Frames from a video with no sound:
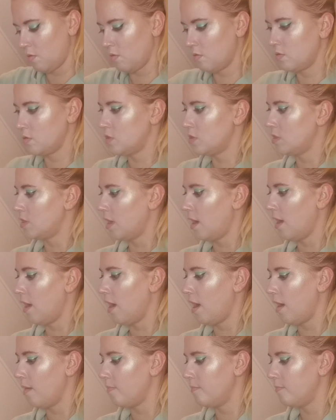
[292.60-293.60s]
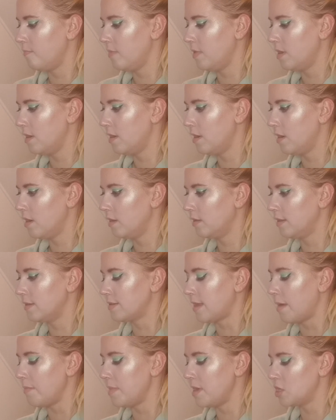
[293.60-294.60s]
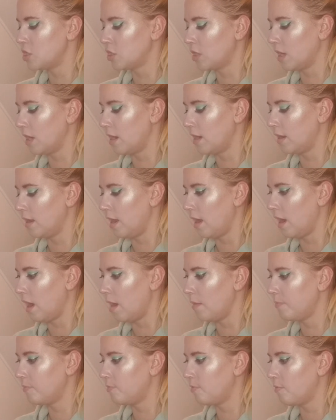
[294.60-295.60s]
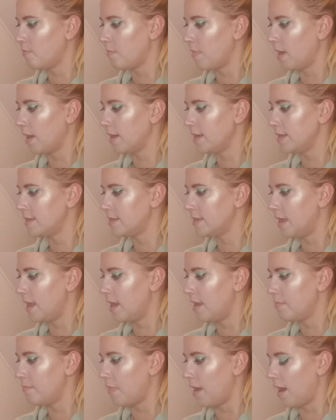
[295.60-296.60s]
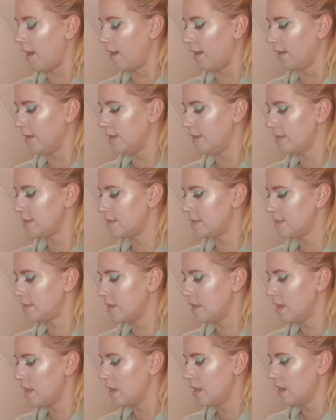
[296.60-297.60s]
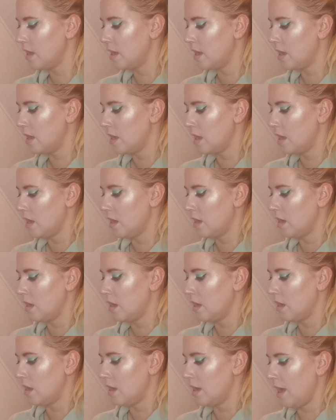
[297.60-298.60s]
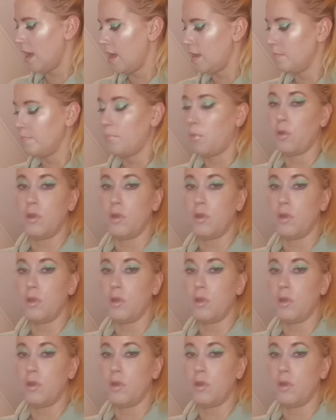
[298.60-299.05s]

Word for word: und da haben wir das Hammesh drinnen gehabt von Maris Della Maris. Ein